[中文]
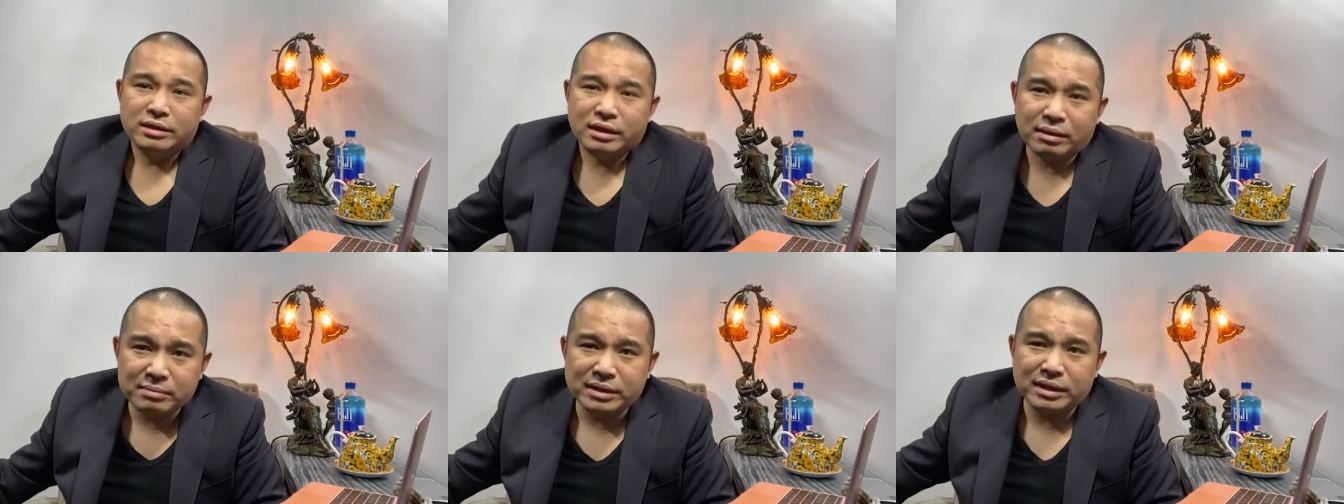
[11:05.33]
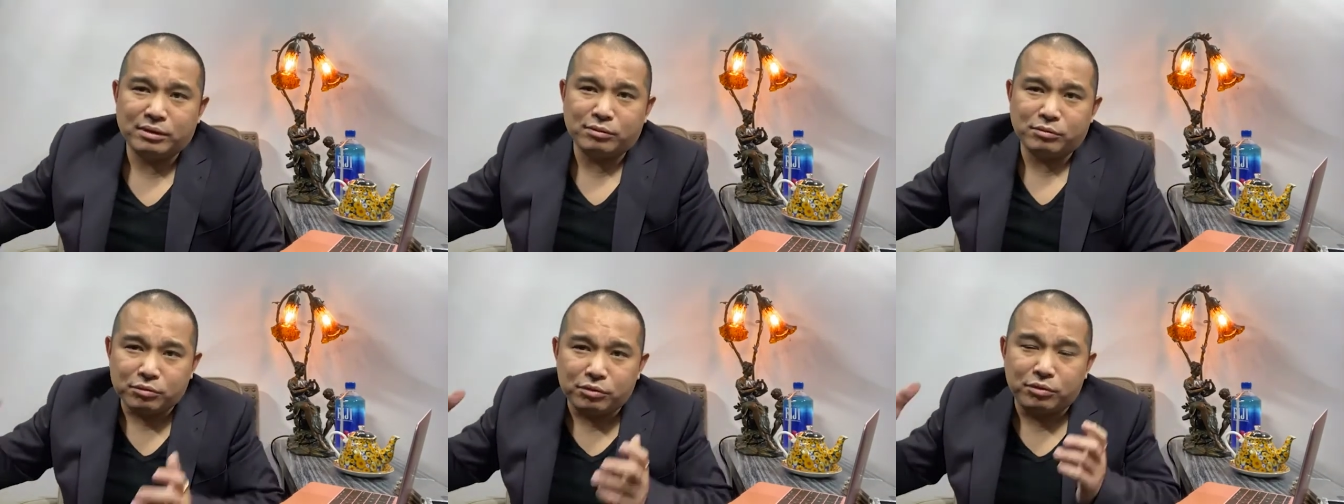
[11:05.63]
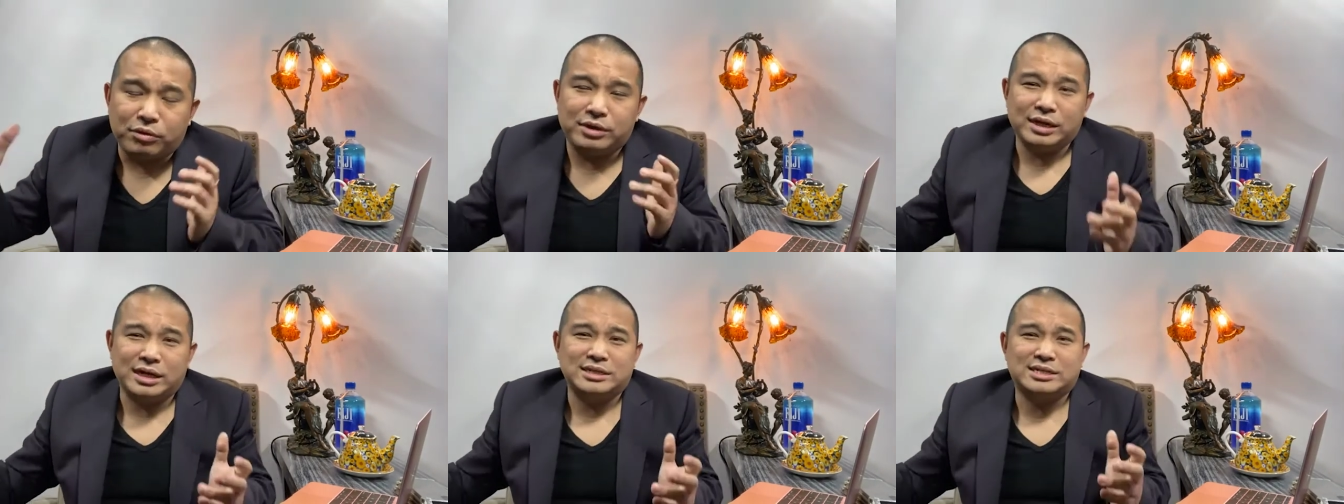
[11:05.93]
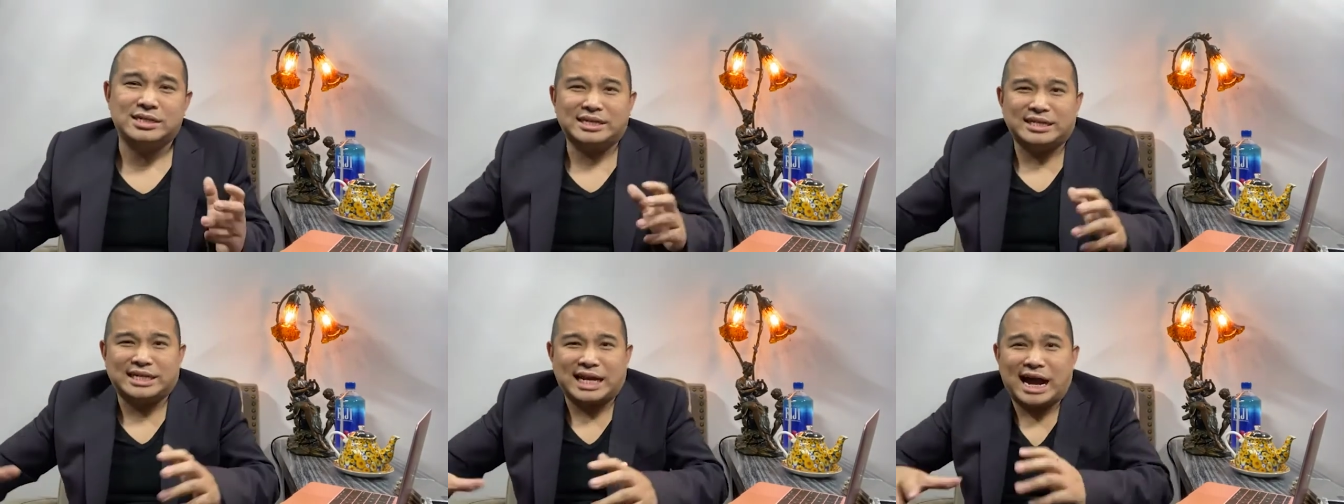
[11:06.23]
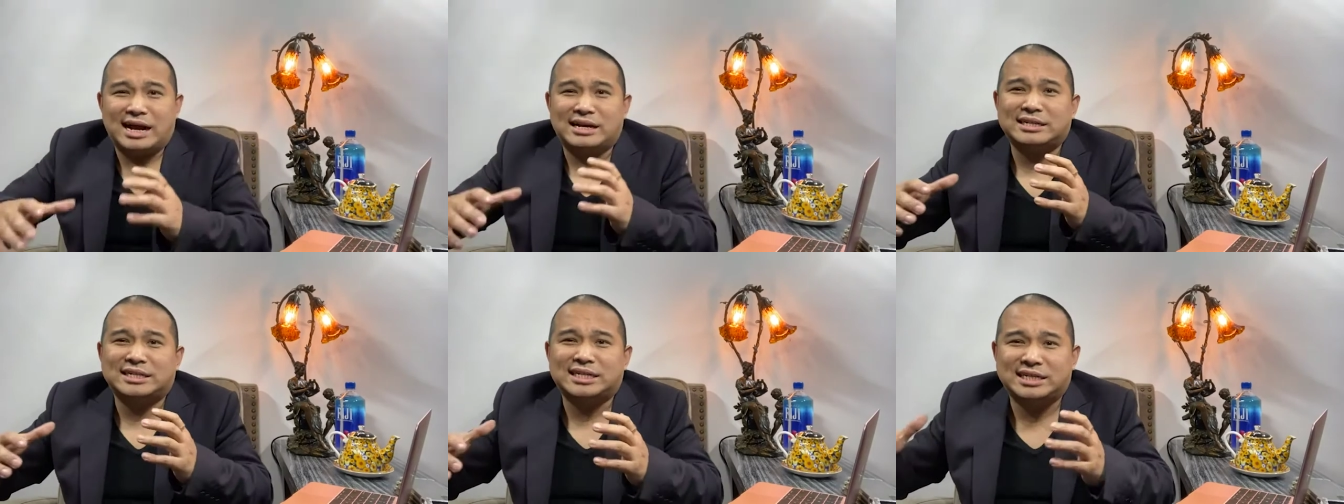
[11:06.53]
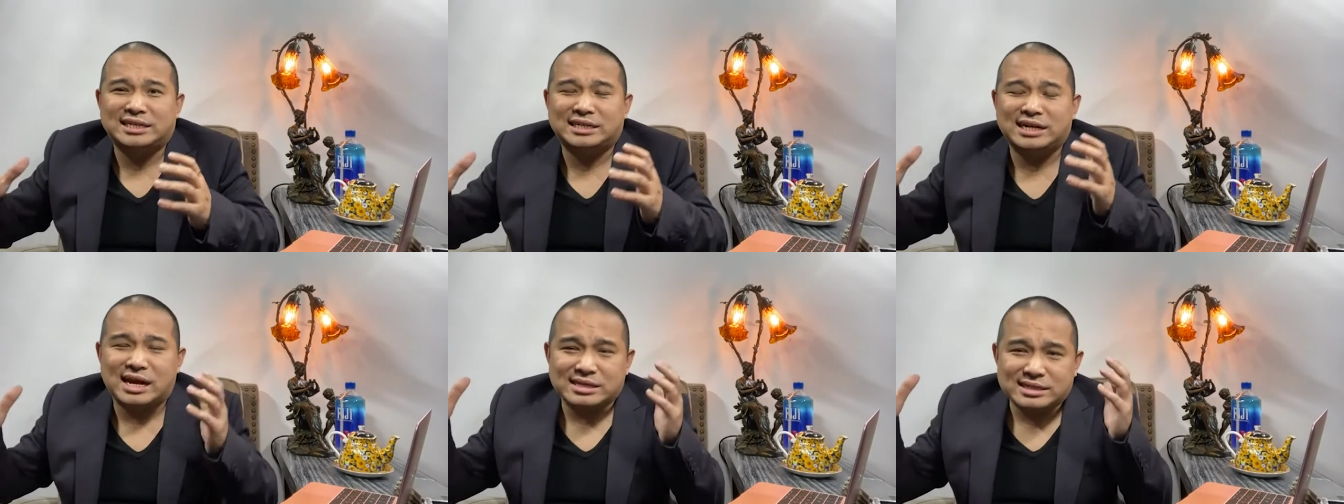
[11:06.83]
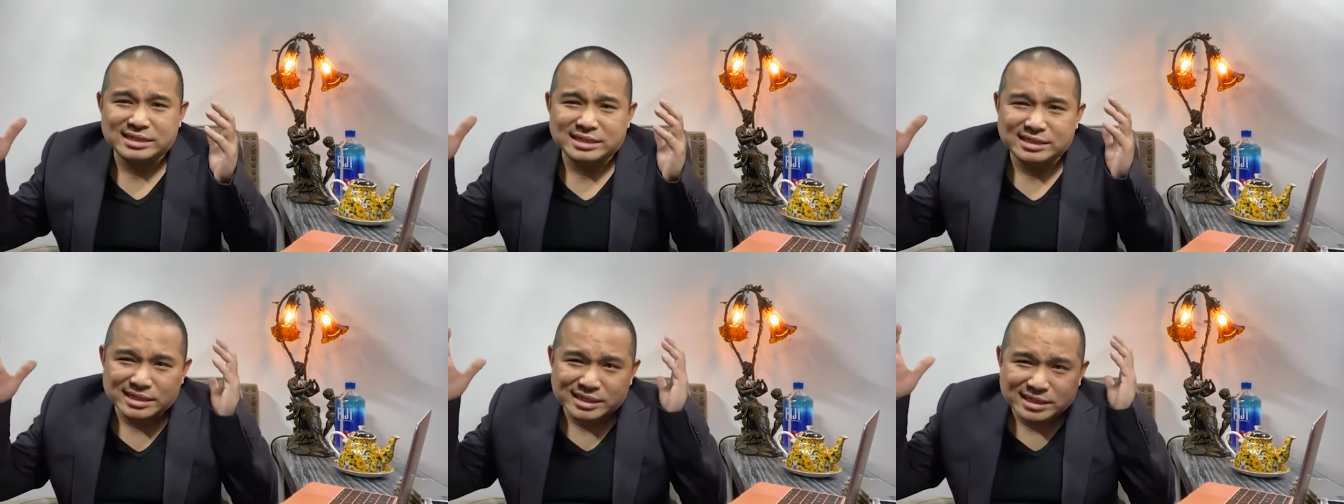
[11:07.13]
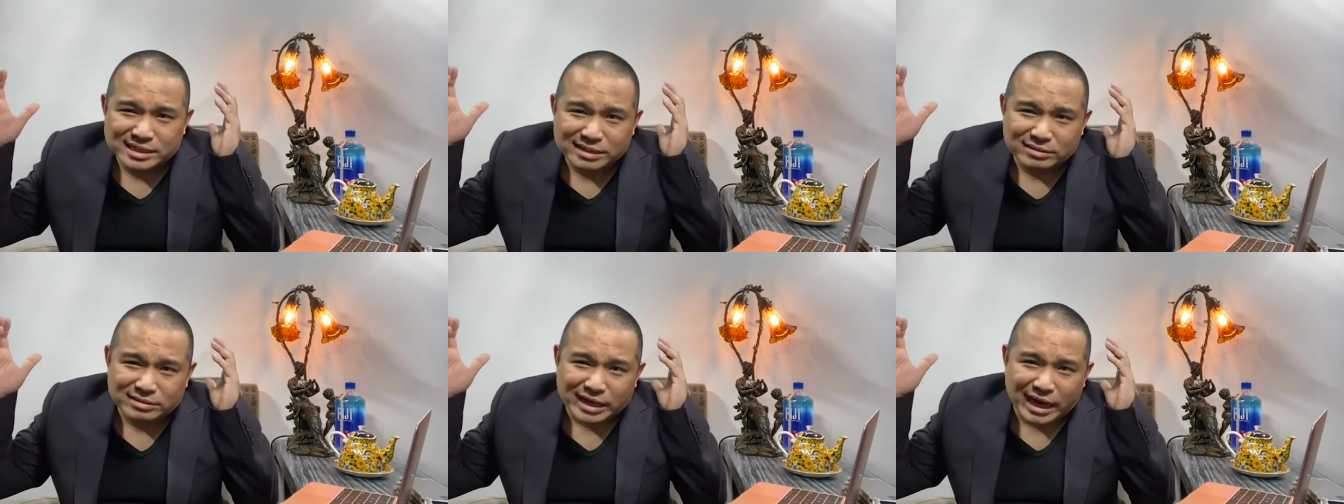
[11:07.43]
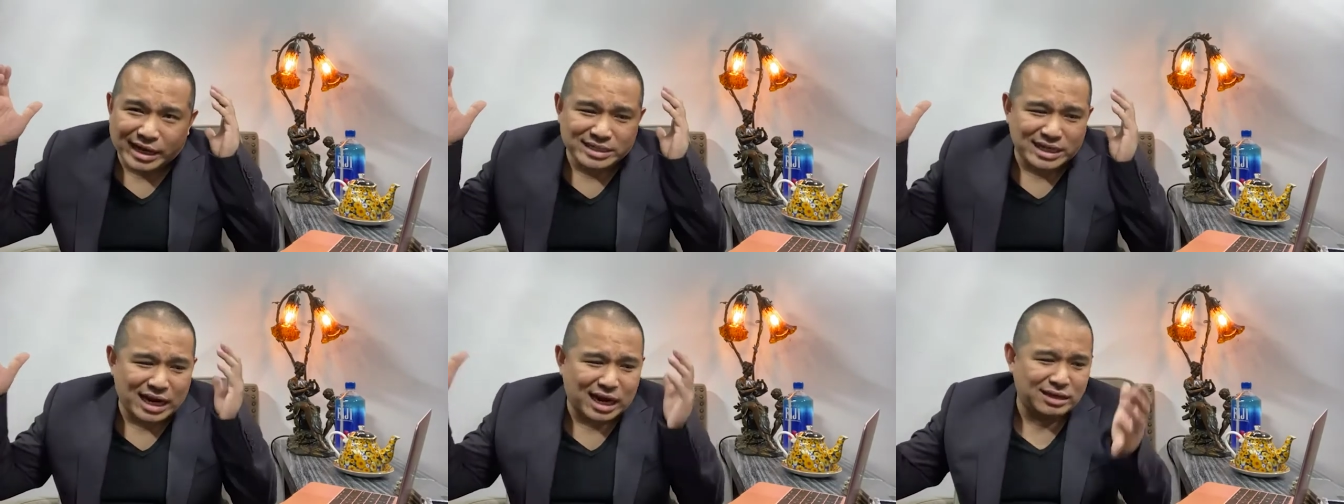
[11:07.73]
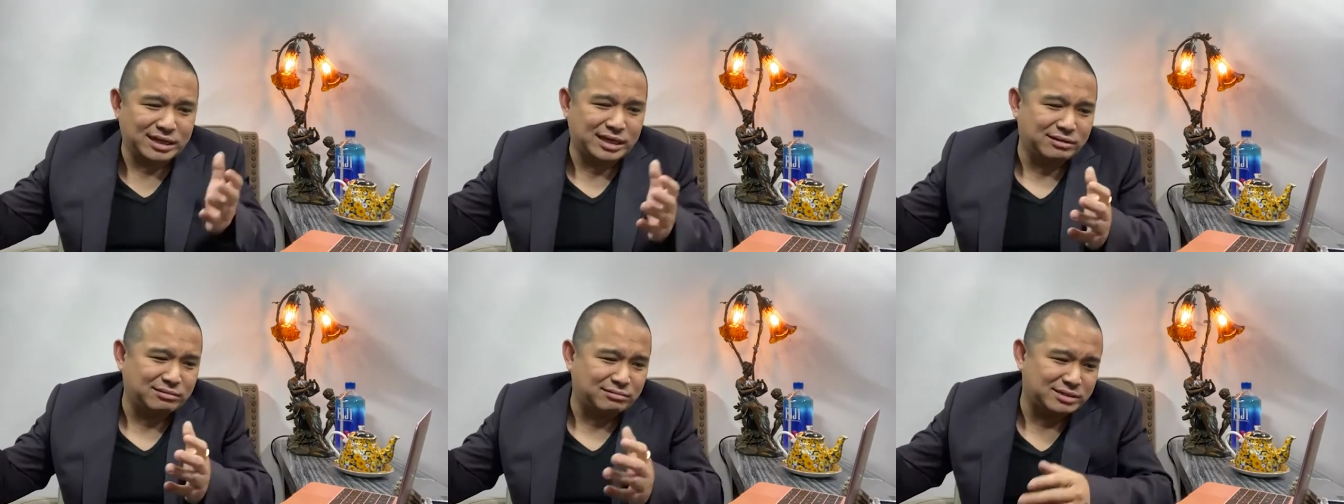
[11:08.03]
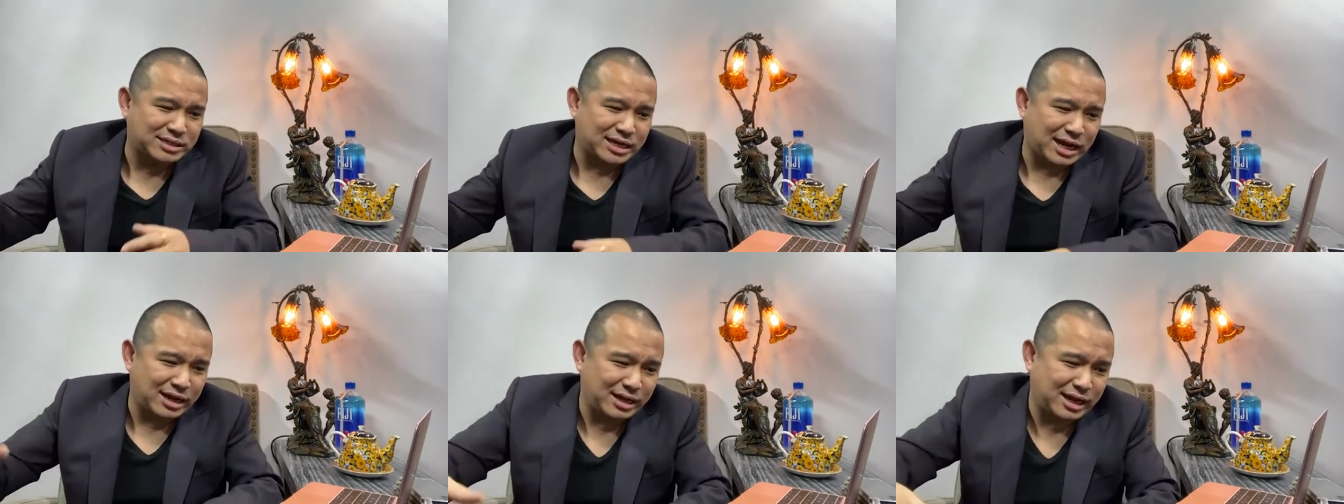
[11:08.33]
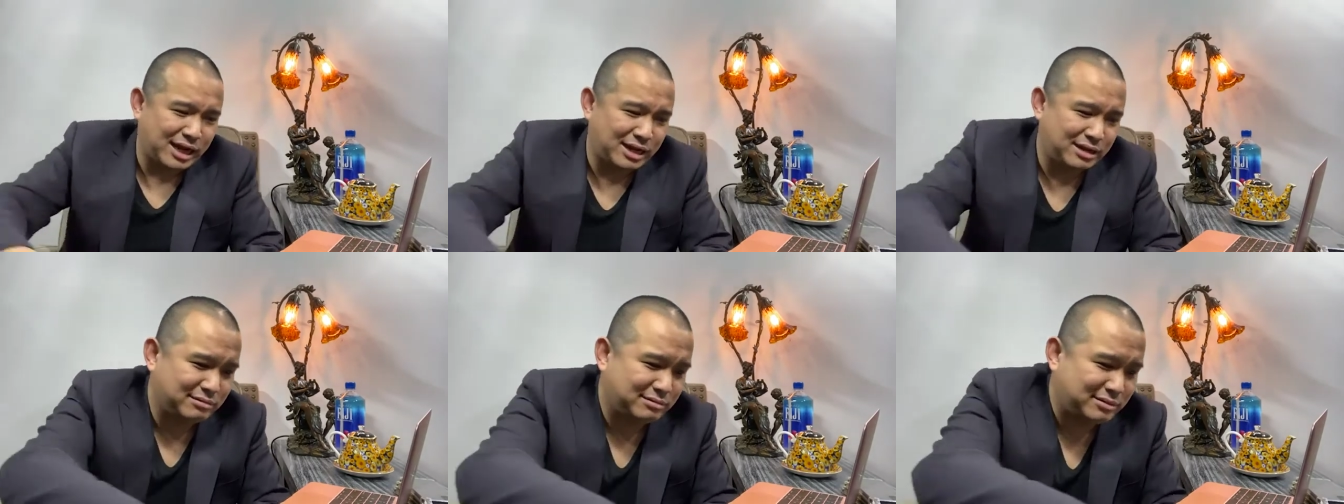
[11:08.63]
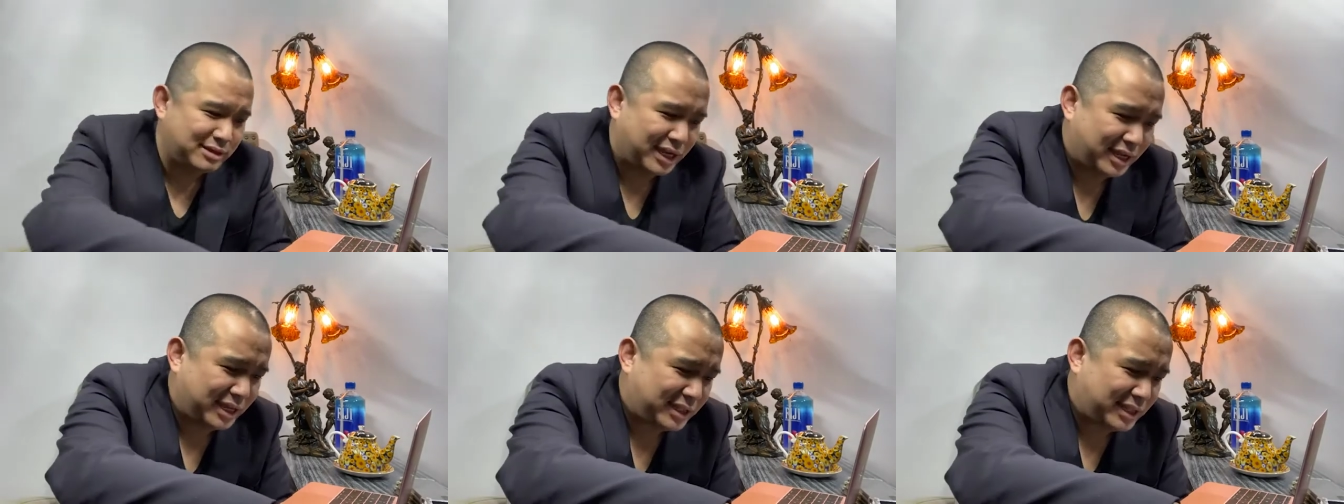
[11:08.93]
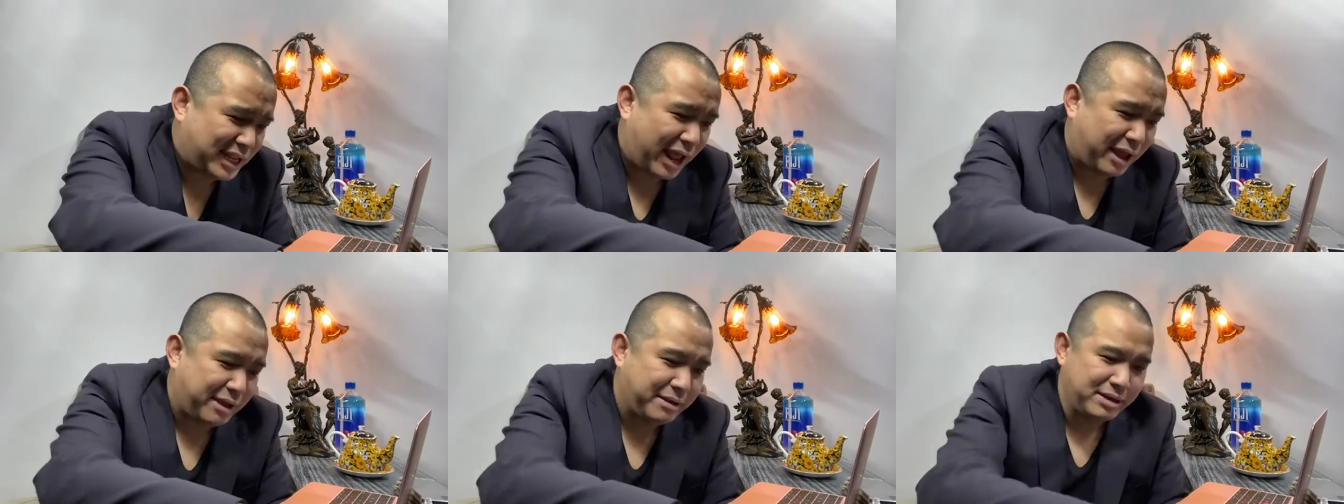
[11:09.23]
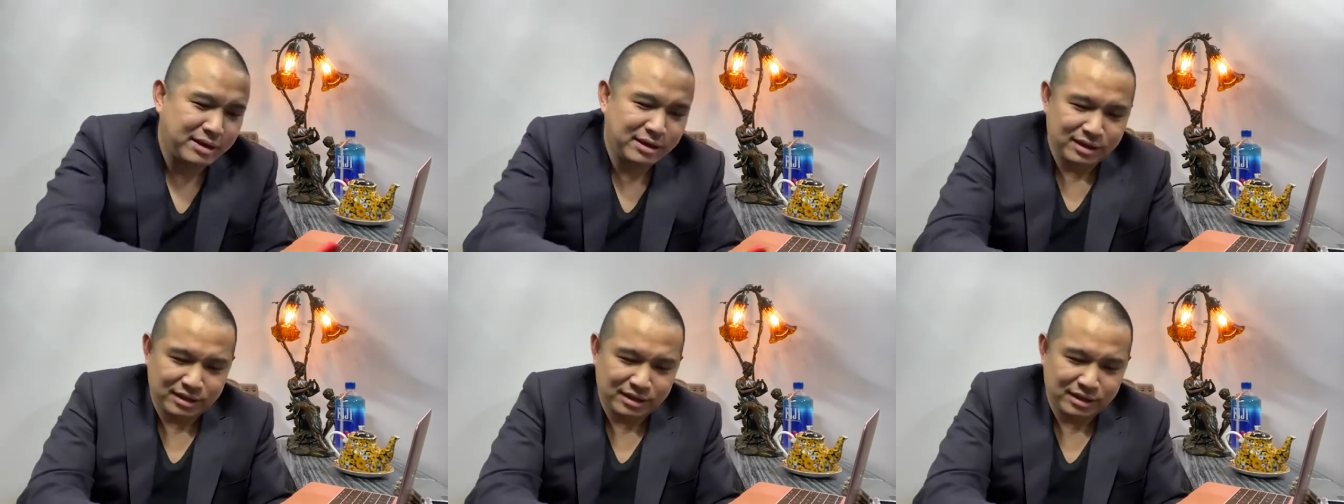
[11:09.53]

那么呢，我呢是长期啊在长宁路、长康路那一带